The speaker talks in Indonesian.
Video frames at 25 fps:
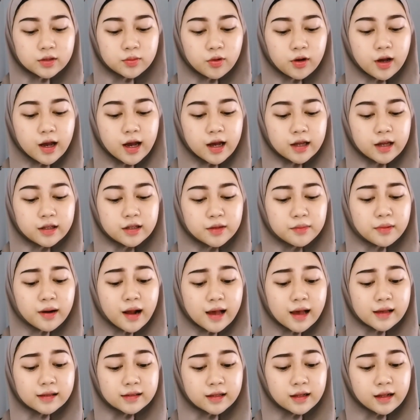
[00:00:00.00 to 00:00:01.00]
Semoga aja
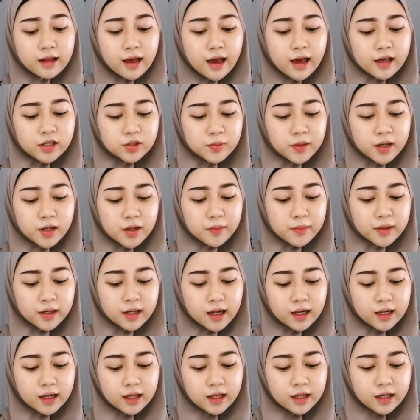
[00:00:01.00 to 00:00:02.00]
berhasil ya
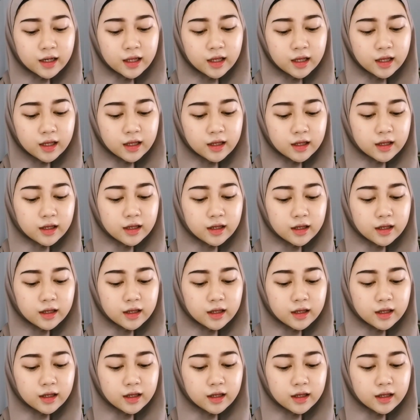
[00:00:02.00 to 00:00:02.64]
eksperimen kali ini.